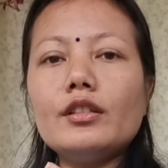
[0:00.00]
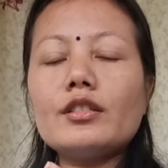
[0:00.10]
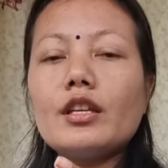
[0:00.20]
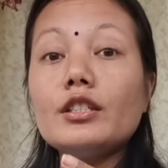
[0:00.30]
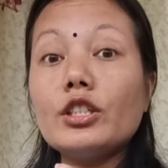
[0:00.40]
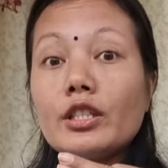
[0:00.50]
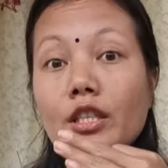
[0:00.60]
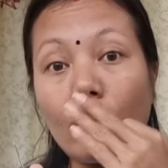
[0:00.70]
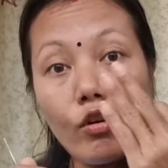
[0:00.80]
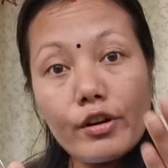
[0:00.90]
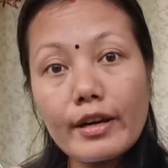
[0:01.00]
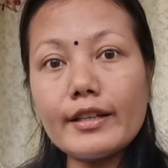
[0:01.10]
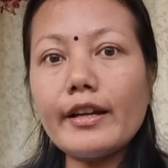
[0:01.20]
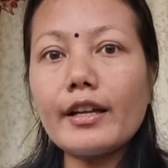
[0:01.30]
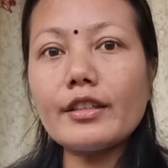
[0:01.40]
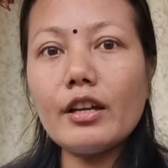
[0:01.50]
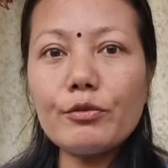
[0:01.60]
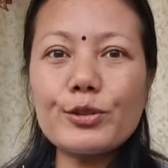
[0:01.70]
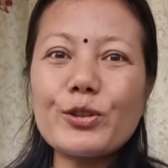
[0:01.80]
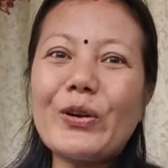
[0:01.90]
जिससे जिससे ऑलरेडी आता है
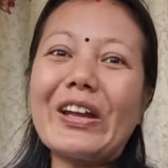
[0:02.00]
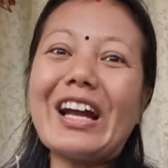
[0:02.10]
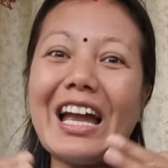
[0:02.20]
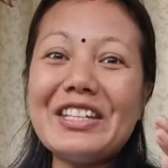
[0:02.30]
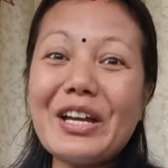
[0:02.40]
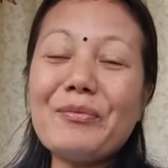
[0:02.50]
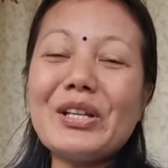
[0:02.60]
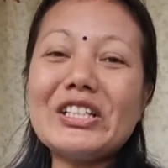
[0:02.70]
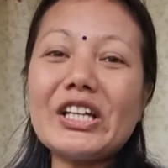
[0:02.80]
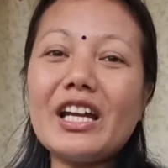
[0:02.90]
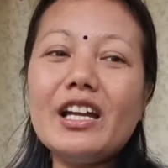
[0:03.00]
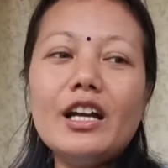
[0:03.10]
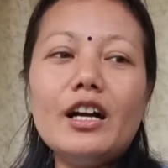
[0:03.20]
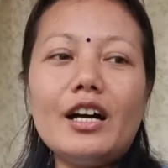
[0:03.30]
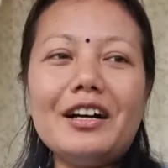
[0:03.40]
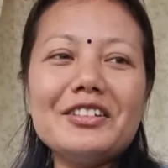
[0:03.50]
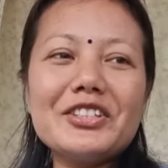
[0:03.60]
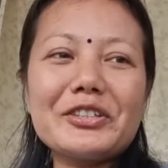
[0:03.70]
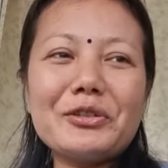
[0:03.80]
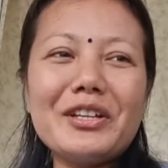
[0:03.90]
उसको एक आइडिया मिल जाए
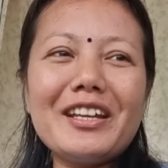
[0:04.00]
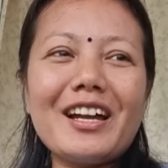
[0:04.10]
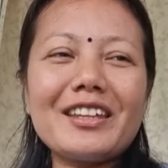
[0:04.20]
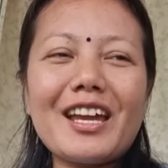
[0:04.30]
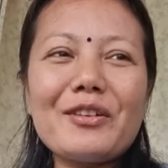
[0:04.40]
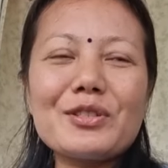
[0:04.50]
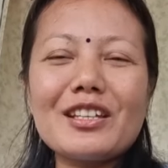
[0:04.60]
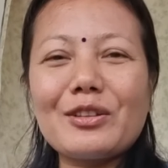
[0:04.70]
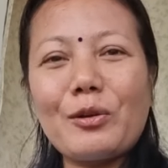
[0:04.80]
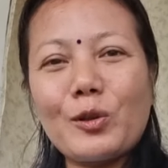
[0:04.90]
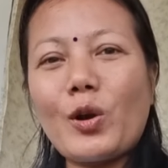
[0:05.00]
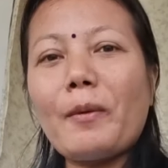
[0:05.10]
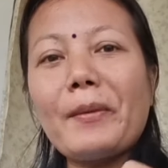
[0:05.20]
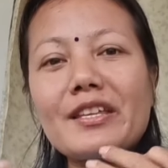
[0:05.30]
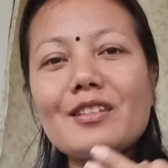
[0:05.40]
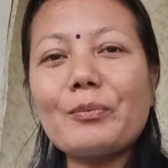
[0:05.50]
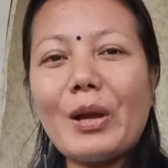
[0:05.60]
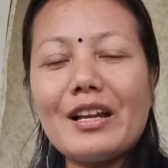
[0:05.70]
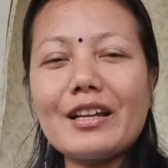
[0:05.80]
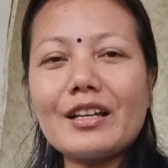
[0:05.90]
जिसको नहीं आता है उसे तो थोड़ा बेसिक
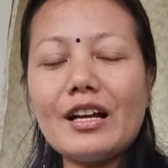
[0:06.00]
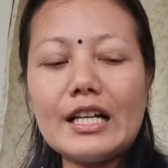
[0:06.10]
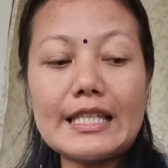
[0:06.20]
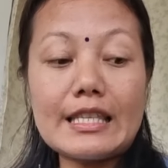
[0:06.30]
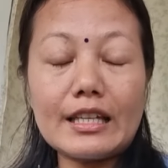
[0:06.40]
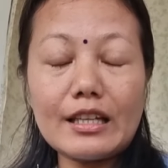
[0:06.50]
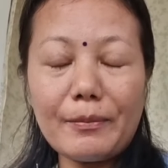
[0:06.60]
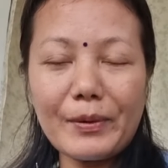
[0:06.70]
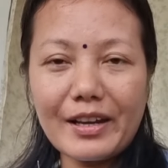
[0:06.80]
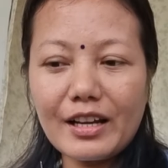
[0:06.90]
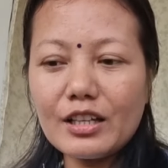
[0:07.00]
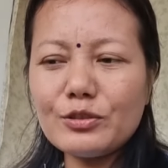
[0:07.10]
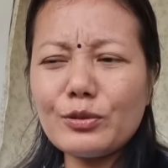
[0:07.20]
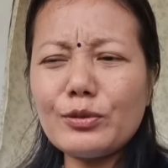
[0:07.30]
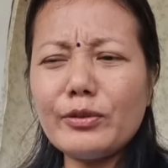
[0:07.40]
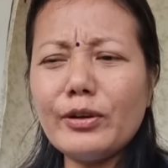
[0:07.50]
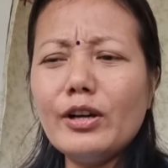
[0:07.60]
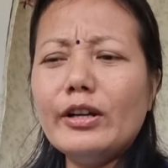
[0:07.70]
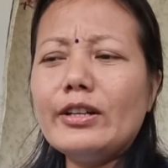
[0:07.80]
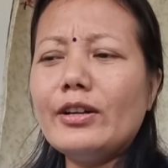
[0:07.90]
पहले का सीखना पड़ेगा
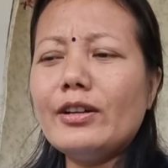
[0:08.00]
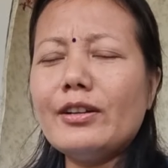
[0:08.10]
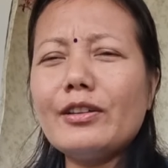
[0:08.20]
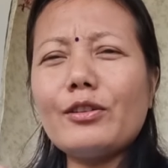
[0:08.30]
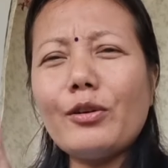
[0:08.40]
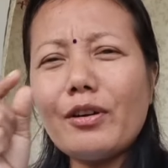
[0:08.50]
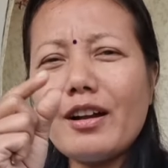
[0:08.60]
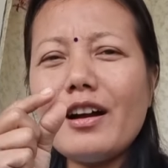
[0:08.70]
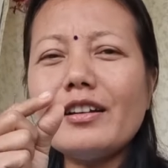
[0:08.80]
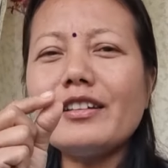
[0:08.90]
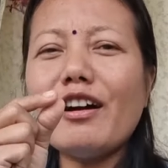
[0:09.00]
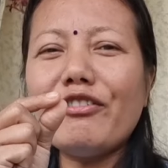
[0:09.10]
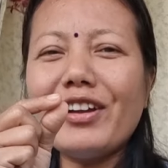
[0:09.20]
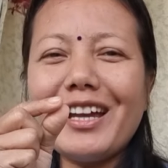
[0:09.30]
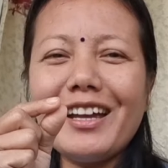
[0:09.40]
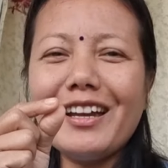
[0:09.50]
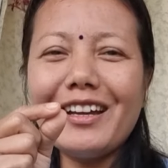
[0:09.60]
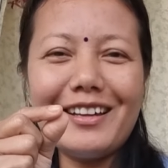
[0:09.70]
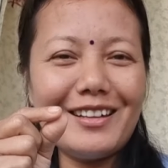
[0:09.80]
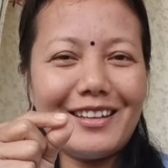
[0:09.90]
जो थोड़ा टफ है
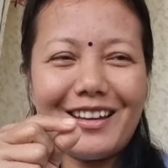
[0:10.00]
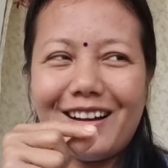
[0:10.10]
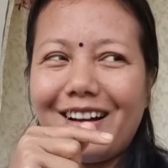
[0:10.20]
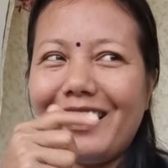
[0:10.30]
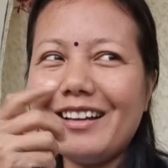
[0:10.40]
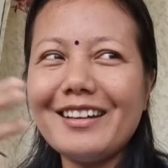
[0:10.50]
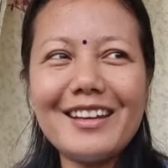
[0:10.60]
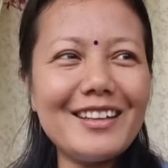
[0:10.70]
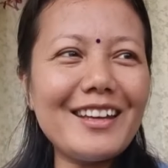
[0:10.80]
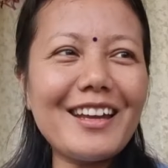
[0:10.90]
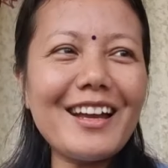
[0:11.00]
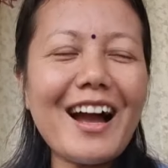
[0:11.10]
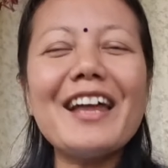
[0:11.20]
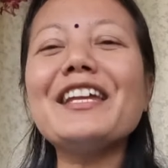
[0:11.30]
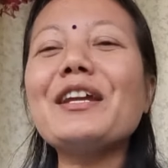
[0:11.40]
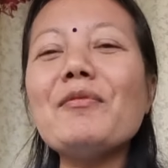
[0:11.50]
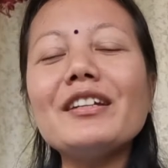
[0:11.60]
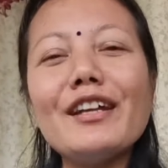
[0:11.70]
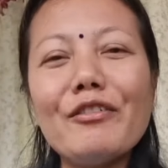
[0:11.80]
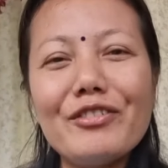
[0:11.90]
या नहीं है आने के
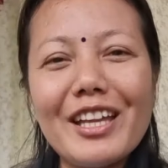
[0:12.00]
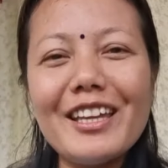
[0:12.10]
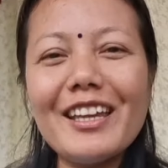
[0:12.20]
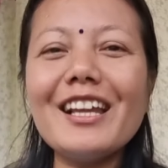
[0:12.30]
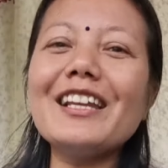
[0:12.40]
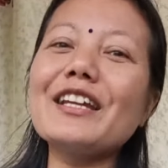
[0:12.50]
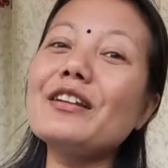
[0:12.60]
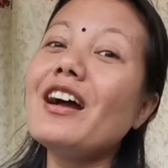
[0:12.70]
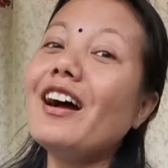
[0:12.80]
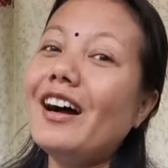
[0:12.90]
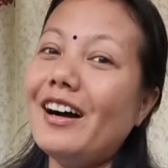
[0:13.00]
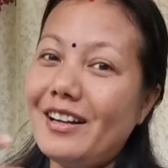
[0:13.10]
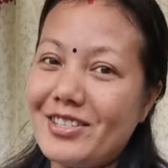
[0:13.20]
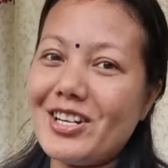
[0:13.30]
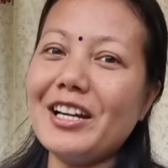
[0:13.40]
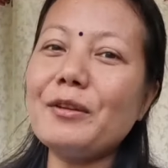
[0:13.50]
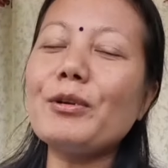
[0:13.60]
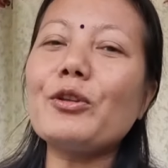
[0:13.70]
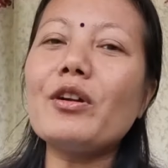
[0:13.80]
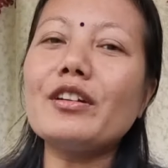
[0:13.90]
बाद टफ नहीं है लेकिन स्टार्टिंग में थोड़ा